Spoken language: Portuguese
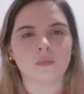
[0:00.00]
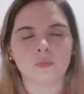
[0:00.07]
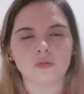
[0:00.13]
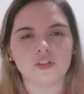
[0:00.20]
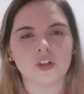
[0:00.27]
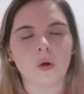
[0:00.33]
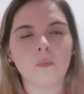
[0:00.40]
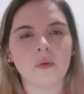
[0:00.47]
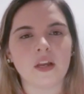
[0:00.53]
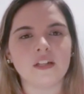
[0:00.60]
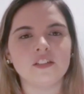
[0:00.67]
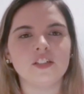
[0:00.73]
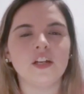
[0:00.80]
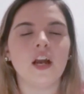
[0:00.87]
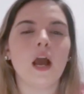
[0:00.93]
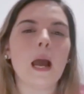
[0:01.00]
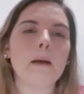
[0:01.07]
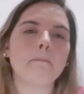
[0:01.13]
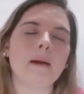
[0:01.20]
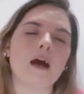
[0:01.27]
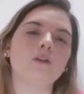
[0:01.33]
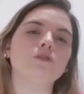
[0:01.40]
mundialmente,
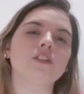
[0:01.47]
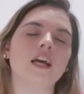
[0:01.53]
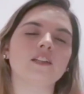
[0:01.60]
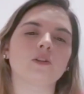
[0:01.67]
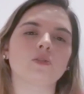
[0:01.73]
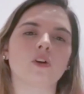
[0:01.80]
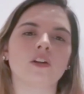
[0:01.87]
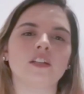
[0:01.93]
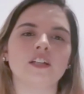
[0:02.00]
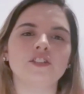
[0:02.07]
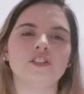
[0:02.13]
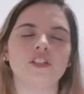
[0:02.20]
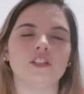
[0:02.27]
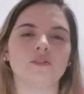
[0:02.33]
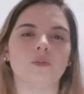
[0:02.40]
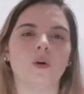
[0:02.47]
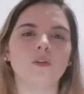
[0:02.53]
para o sertão nordestino.